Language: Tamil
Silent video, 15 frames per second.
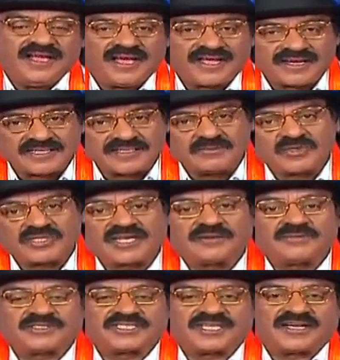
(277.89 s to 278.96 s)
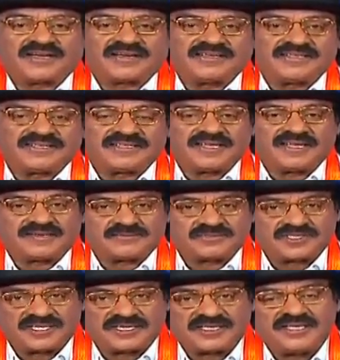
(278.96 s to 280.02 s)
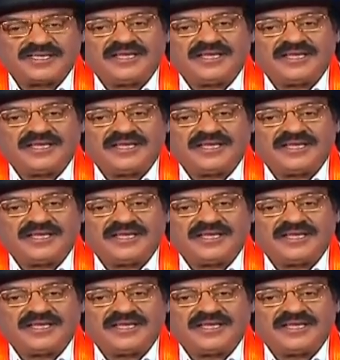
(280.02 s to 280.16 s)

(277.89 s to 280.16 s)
அல்லது முதலமைச்சராக இருந்தாலும் சரி